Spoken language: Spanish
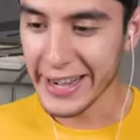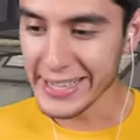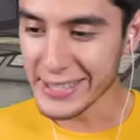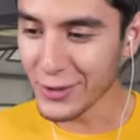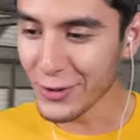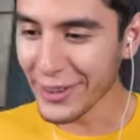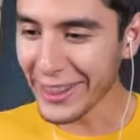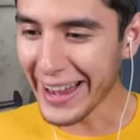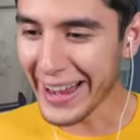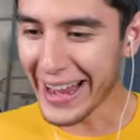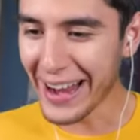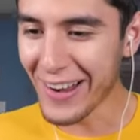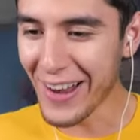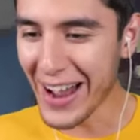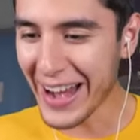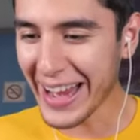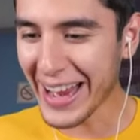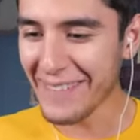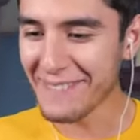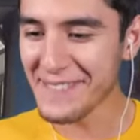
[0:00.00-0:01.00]
Resulta que
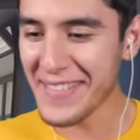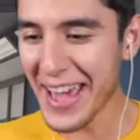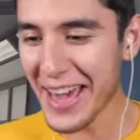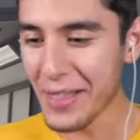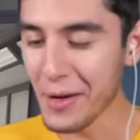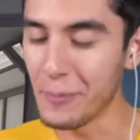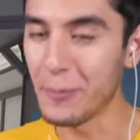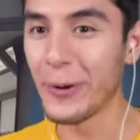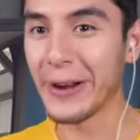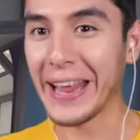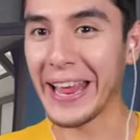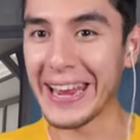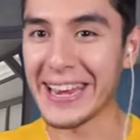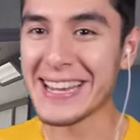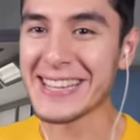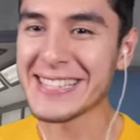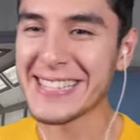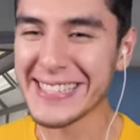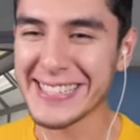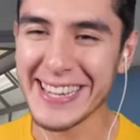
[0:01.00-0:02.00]
lo han cambiado porque
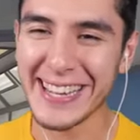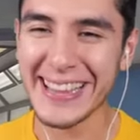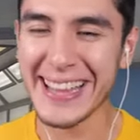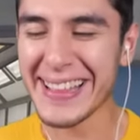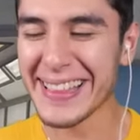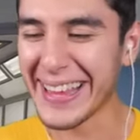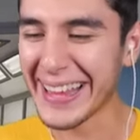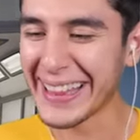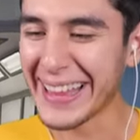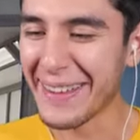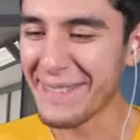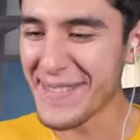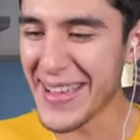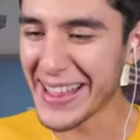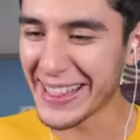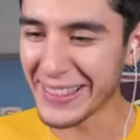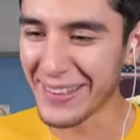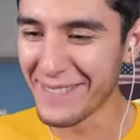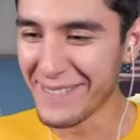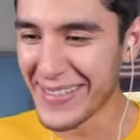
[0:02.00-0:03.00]
necesitan
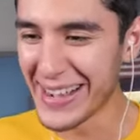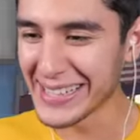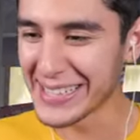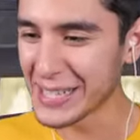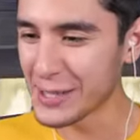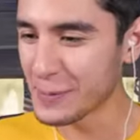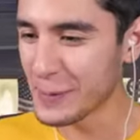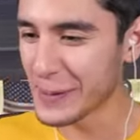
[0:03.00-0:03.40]
tratamiento más